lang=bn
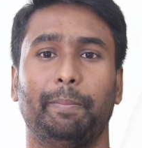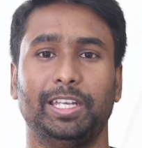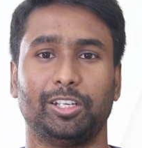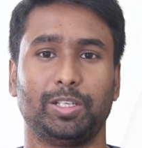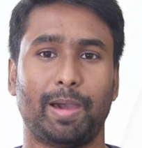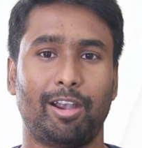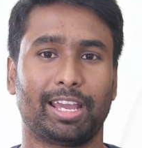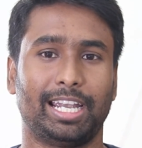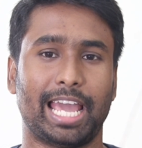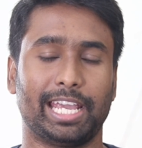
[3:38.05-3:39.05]
ভিডিওটি ভালো
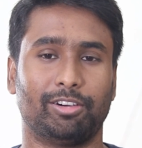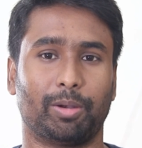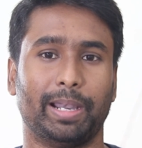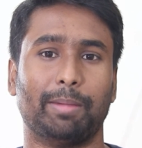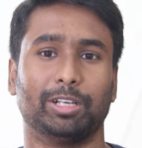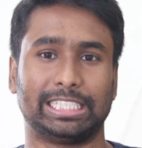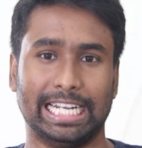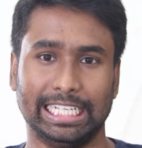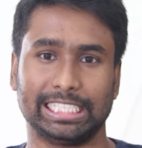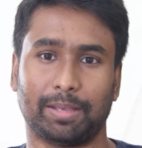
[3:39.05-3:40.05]
লাগলে লাইক করবেন এবং
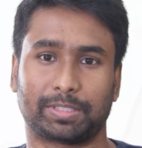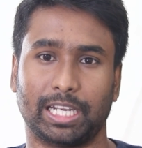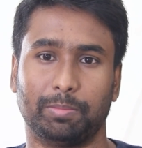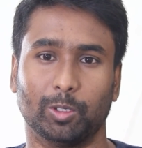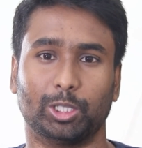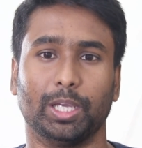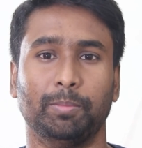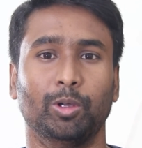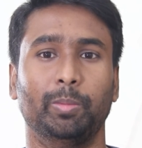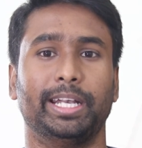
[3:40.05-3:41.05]
চ্যানেলটি সাবস্ক্রাইব করবেন করতে
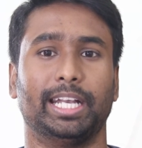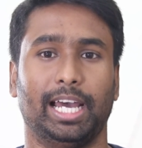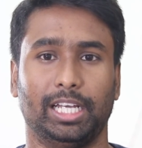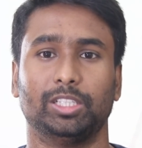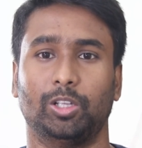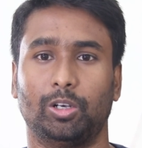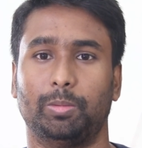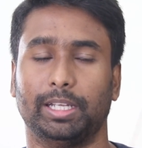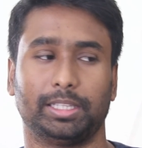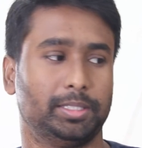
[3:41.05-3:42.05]
ভুলবেন না
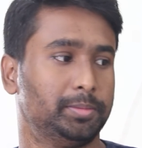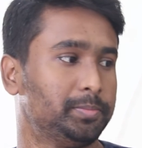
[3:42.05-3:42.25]
ধন্যবাদ